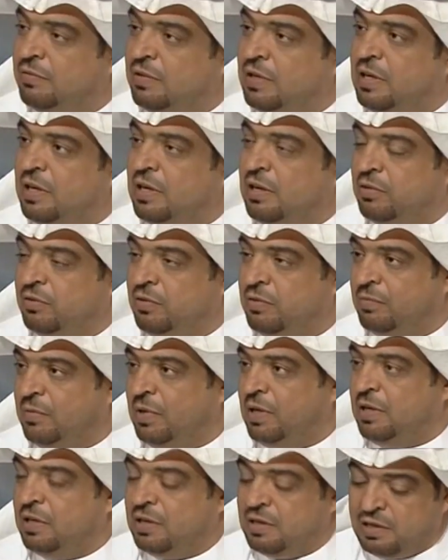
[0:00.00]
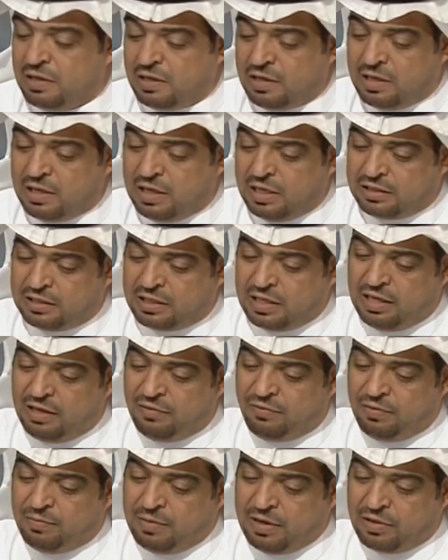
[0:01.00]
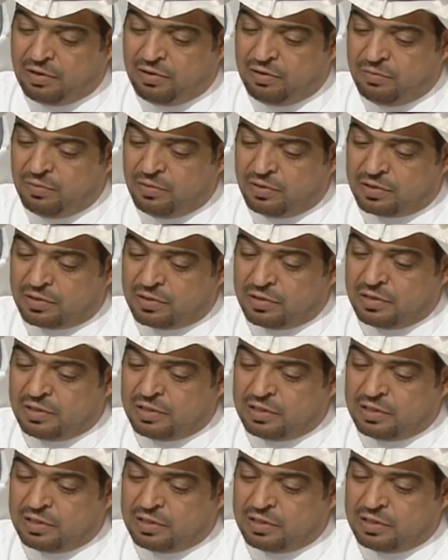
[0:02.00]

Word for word: مم. فانا اقوم اتكلم في بعض الامور